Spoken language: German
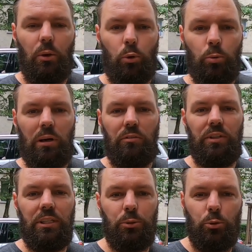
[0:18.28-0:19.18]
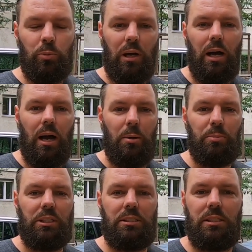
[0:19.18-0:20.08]
überwiegend über
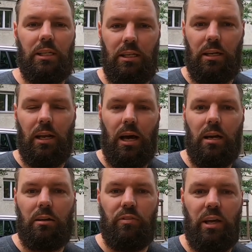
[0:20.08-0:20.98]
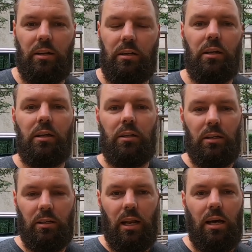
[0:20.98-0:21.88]
HPC-Lader werden
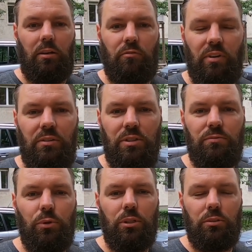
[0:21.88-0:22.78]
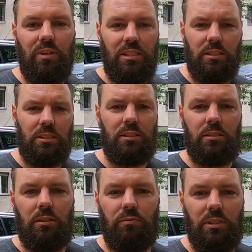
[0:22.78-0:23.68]
äh, laden. Wenn ihr wissen wollt, was das
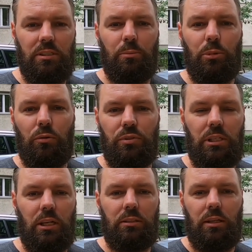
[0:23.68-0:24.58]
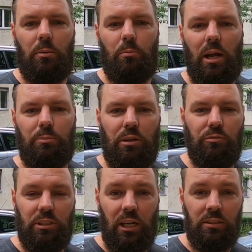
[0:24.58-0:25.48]
ist, äh, was es damit auf sich hat, dann bleibt
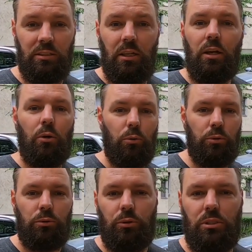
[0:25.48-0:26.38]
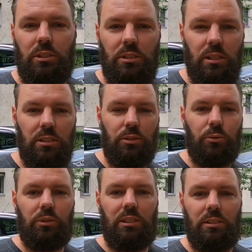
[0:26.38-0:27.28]
einfach dran und nutzt die 10
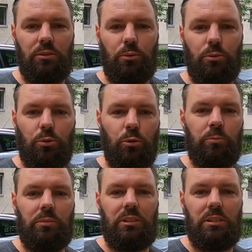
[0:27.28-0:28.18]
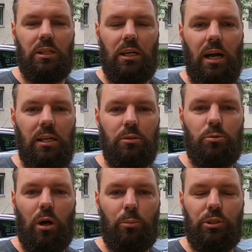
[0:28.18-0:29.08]
Sekunden des Intros, um diesen Kanal
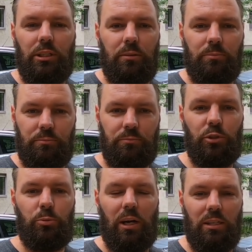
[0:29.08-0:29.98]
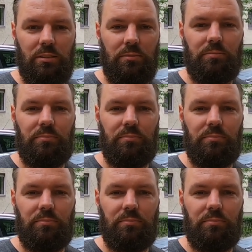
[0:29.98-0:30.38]
zu abonnieren. Viel Spaß!